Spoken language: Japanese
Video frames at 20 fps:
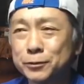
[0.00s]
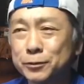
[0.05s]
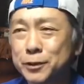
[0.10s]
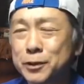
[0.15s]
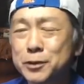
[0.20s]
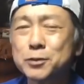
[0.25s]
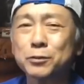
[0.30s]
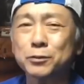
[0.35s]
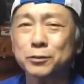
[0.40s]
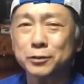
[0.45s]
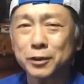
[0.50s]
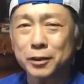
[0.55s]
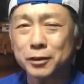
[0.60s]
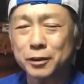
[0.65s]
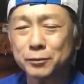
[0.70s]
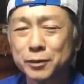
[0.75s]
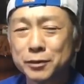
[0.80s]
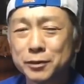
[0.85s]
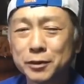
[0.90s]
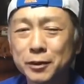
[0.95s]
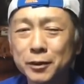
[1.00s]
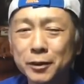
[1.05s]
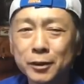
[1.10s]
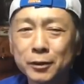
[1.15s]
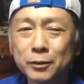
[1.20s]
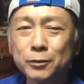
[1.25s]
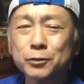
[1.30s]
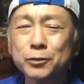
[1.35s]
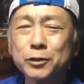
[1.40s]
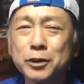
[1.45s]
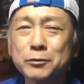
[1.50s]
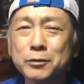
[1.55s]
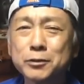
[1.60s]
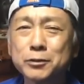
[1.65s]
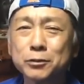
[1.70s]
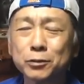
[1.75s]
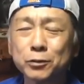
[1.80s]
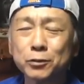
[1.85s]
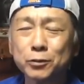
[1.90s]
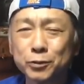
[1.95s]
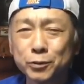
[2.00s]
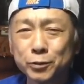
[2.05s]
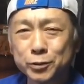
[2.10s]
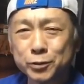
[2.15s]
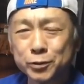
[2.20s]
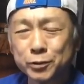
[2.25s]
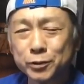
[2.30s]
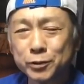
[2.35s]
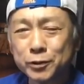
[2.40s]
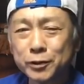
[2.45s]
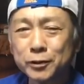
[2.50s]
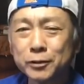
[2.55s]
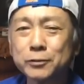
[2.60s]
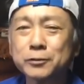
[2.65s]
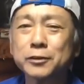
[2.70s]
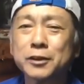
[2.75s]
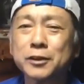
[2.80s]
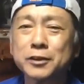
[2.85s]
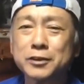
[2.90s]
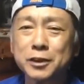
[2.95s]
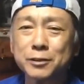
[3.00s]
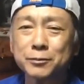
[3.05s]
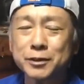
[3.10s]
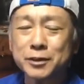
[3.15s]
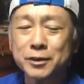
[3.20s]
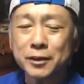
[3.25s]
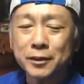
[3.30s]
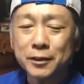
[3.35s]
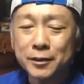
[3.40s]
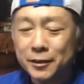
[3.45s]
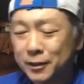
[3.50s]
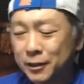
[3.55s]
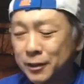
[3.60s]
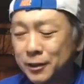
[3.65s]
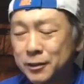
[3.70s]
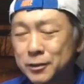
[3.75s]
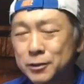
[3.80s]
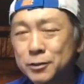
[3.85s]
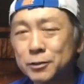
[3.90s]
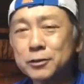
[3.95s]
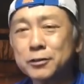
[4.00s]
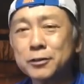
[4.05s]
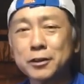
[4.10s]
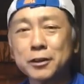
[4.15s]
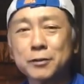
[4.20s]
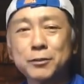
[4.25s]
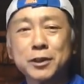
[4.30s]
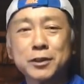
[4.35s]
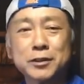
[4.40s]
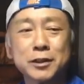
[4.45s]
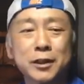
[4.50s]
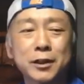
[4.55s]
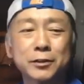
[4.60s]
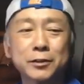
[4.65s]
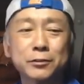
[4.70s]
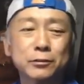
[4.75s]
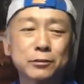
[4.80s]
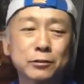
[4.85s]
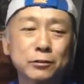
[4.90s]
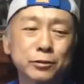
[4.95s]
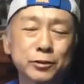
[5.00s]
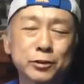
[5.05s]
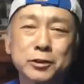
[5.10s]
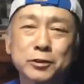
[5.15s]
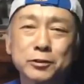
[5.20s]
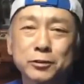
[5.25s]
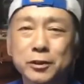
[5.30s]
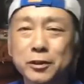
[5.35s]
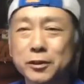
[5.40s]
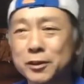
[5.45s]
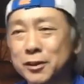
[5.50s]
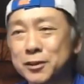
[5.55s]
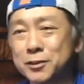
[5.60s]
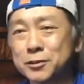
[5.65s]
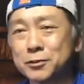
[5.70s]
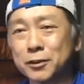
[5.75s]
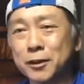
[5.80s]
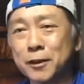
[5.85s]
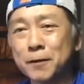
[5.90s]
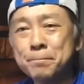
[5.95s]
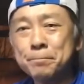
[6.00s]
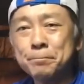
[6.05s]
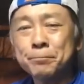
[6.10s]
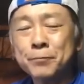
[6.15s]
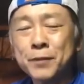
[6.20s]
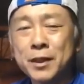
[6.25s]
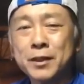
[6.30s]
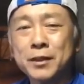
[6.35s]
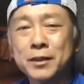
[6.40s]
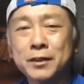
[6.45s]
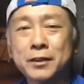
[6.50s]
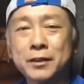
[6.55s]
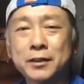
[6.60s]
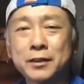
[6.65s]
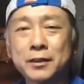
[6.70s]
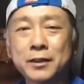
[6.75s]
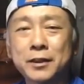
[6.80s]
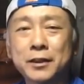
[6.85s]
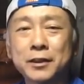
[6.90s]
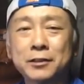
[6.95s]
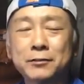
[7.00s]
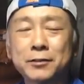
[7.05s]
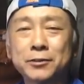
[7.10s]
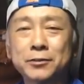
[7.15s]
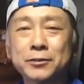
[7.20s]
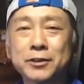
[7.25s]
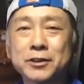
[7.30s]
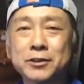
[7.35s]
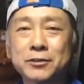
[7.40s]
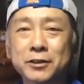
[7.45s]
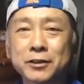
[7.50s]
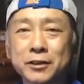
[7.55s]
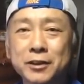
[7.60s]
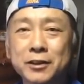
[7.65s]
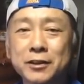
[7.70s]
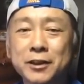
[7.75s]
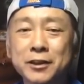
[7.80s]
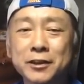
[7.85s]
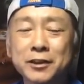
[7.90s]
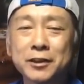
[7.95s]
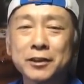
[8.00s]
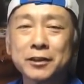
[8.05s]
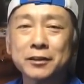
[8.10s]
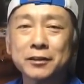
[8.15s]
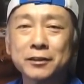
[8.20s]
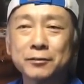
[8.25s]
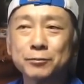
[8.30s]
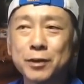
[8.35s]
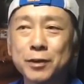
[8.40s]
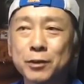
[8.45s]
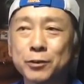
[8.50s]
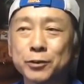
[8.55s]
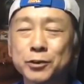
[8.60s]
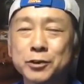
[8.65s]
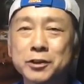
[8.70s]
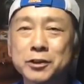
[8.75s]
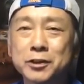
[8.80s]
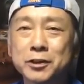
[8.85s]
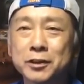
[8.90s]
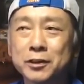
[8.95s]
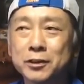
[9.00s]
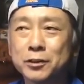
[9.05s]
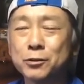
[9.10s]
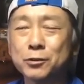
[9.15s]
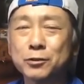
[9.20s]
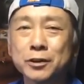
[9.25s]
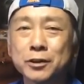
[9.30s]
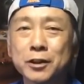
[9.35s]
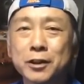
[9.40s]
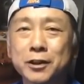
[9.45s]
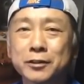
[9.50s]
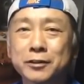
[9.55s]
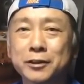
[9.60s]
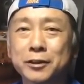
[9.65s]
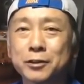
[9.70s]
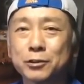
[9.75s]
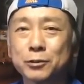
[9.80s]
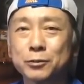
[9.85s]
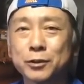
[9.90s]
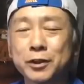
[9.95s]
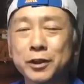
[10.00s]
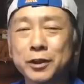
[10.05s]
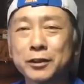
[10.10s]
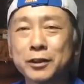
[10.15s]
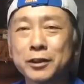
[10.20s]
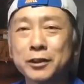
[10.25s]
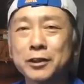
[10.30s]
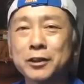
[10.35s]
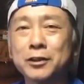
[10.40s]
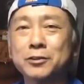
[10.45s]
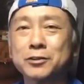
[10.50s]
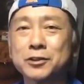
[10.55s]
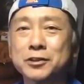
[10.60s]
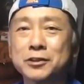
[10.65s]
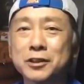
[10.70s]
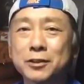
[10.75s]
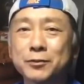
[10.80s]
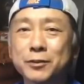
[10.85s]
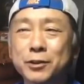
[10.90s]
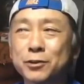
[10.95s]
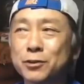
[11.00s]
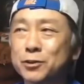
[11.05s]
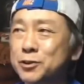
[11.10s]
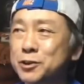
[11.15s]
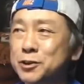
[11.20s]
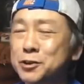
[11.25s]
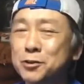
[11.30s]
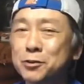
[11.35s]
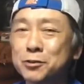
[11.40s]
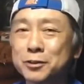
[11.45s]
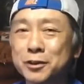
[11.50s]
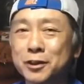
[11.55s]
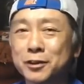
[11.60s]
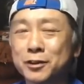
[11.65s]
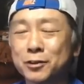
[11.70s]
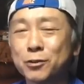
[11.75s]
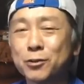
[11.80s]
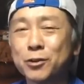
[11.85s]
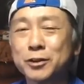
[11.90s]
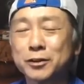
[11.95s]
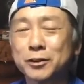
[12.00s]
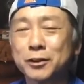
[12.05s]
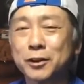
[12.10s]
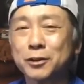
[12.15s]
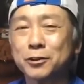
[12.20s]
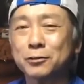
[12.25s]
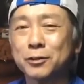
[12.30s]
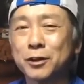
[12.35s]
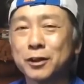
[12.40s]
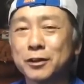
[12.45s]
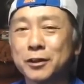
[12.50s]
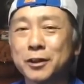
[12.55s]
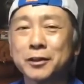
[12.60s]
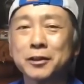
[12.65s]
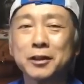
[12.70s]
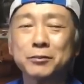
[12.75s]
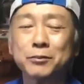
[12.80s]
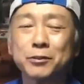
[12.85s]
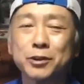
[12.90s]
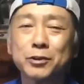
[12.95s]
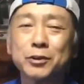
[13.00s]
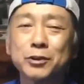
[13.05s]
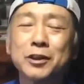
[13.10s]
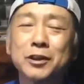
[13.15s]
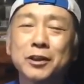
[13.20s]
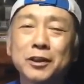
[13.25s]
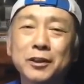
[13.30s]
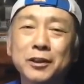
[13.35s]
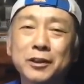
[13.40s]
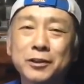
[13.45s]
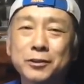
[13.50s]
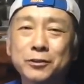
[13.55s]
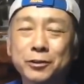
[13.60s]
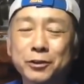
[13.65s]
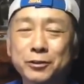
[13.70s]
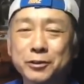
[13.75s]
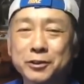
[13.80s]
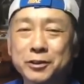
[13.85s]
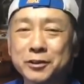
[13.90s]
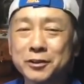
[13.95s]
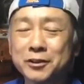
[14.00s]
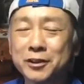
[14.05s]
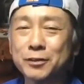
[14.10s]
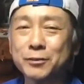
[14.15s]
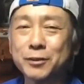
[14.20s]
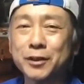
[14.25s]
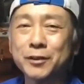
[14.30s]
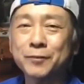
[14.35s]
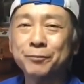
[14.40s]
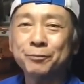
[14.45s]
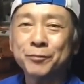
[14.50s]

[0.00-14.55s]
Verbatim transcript: 不規則になってます。この辺はちょっとご了承くださいませ。えー、それではね、皆さん、あの、今年どうだったでしょうか。えー、来年はどうでしょうかね。来年、まあ、今年良くなかった人も来年いい年になればいい。今年良くな、良かった人は来年もより良い年になれば